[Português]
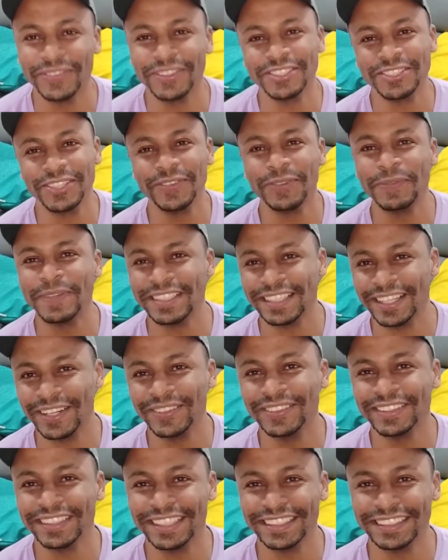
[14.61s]
eu vou começar a
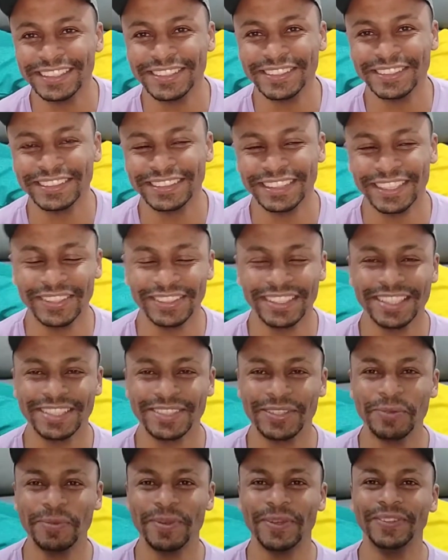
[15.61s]
contar essas coisas que
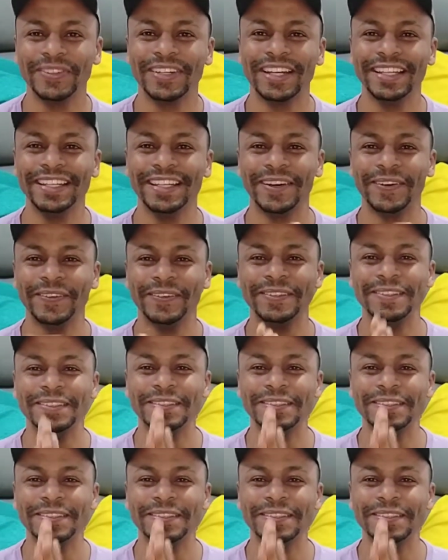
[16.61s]
acontecem comigo no canal.